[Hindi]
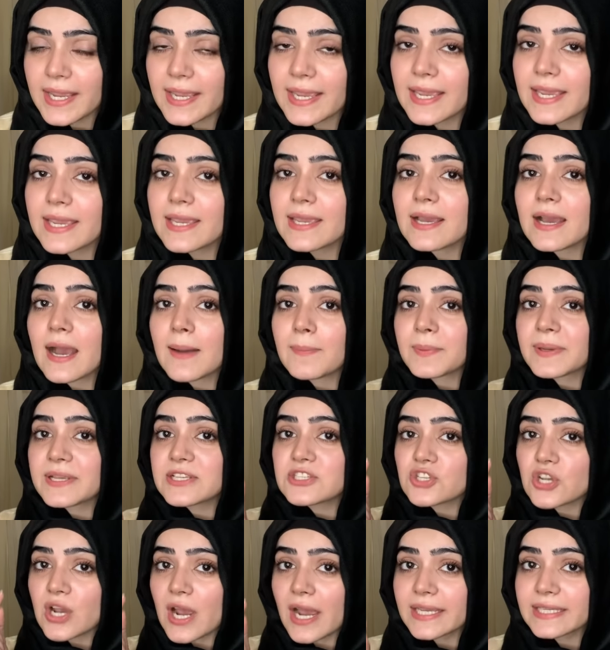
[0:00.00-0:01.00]
है आपके
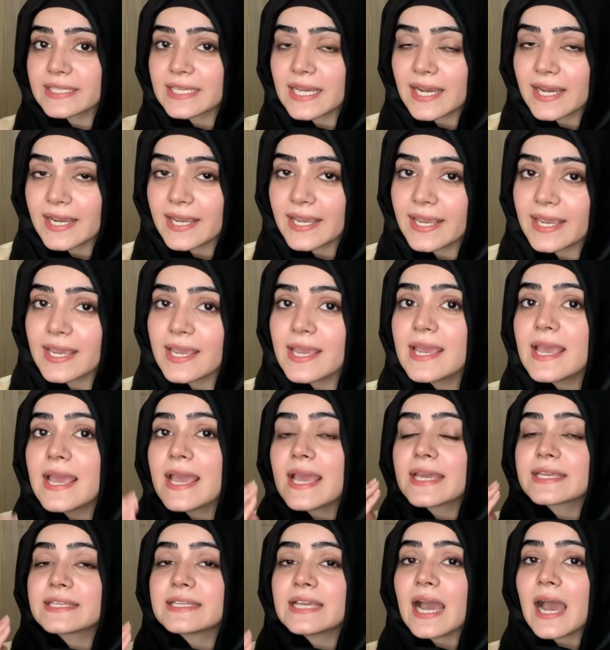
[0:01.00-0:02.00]
छाइया है
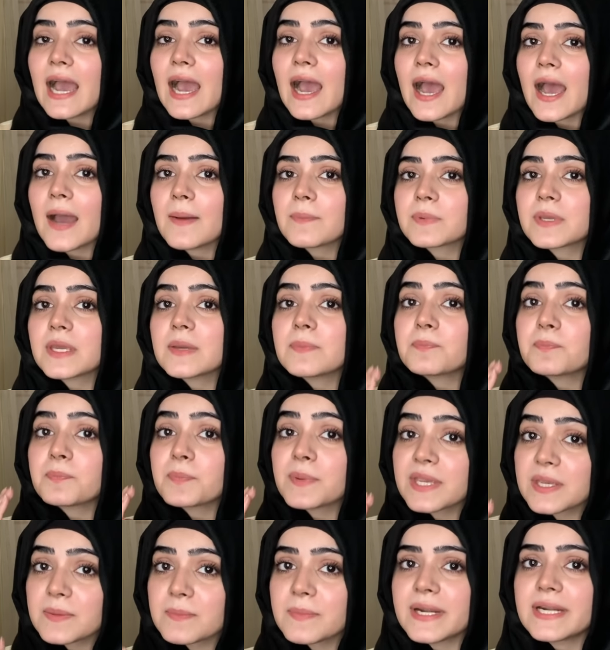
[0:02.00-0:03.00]
या आपके
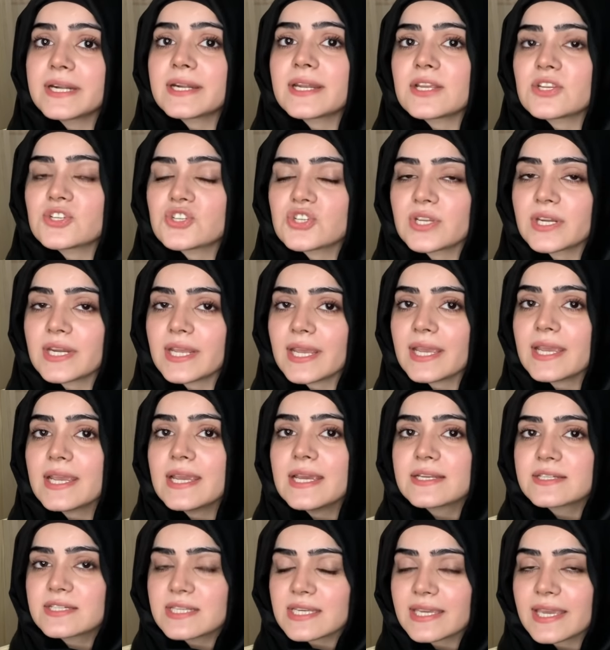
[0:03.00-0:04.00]
पिगमेंटेशन है
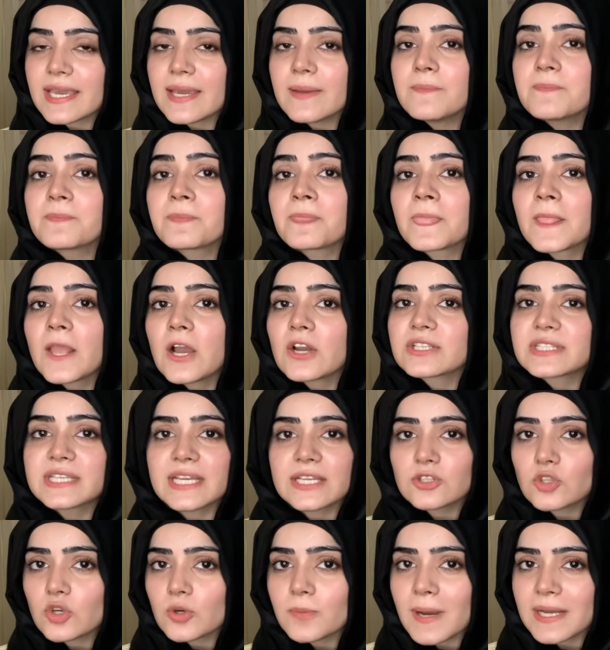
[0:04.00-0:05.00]
ठीक है
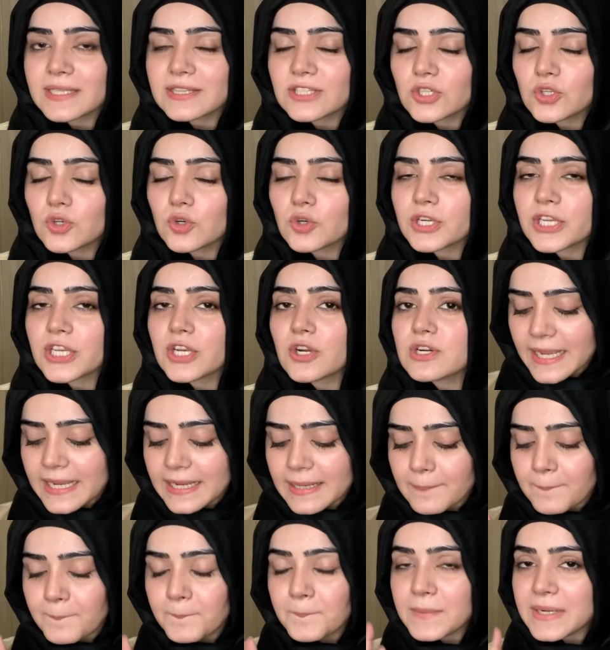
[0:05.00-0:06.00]
ये दो बातें होगी और
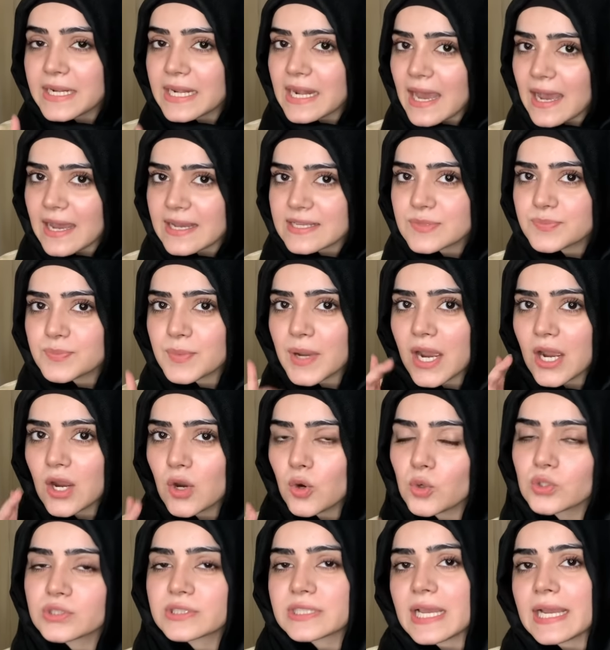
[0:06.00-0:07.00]
मुलाजमा
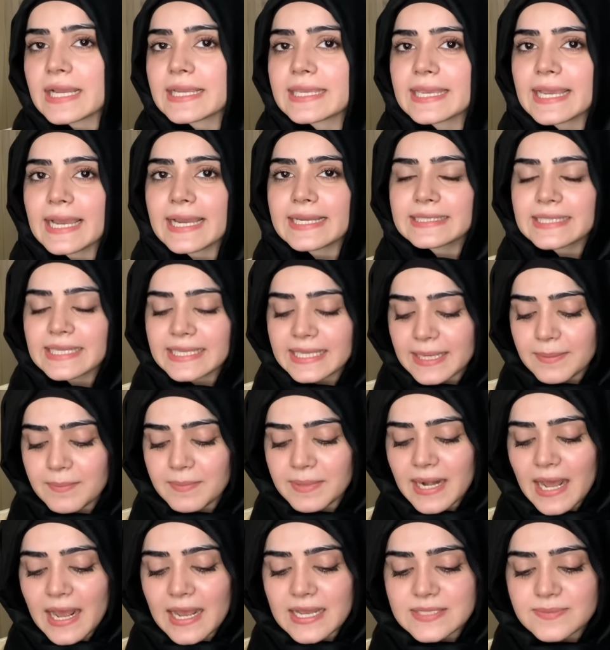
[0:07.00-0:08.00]
होता क्या है देखिये
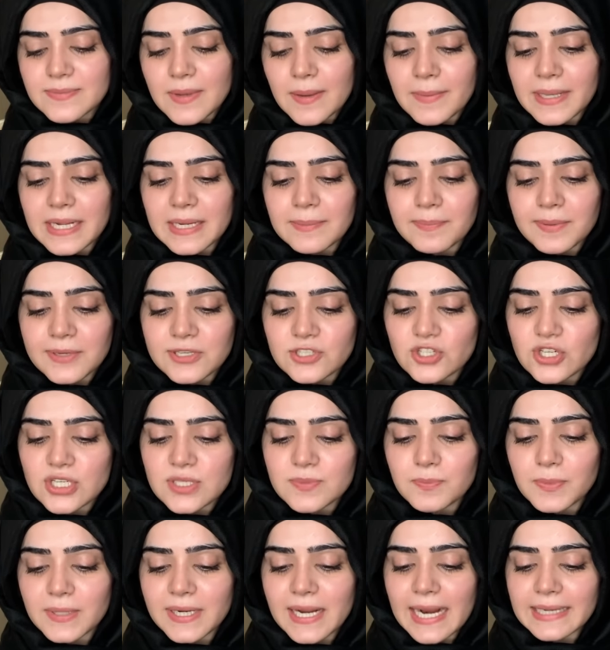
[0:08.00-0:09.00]
मुलाजमा मैंने
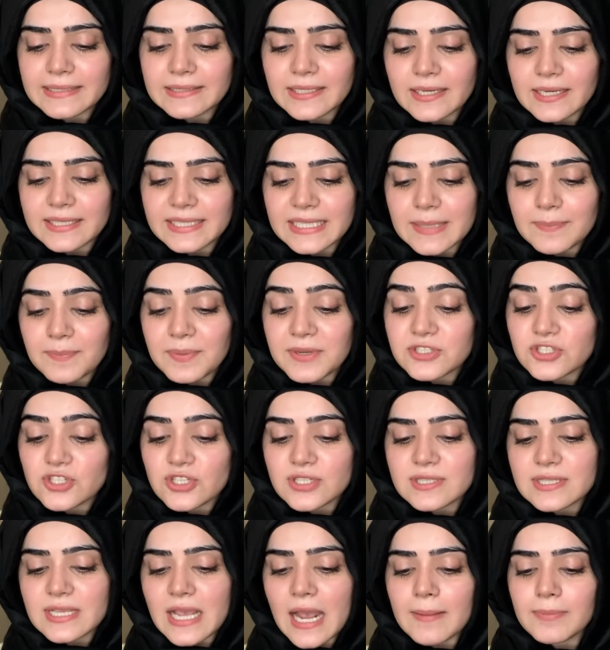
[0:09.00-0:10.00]
पिक्चर्स बकायदा रखी है
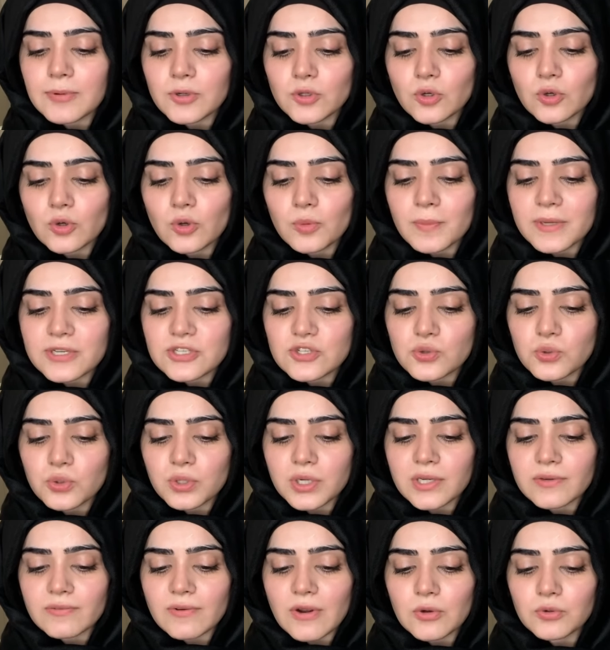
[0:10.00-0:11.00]
पिक्चर्स से आप लोगों को मैं शो
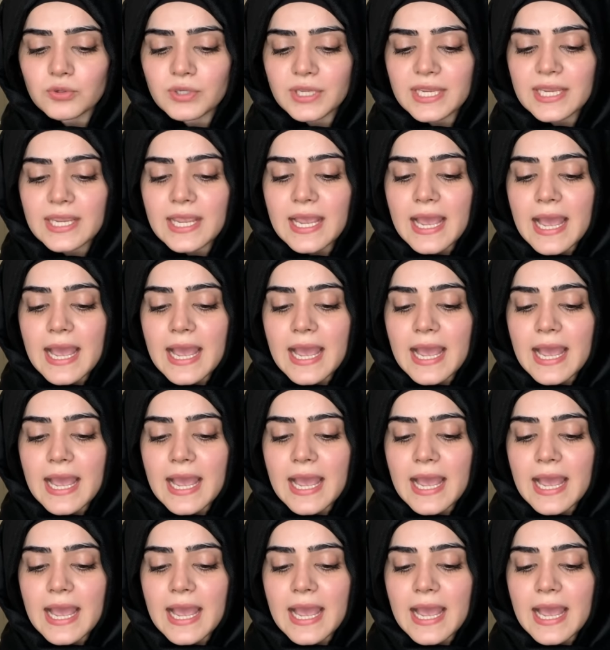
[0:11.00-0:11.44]
करवाऊंगी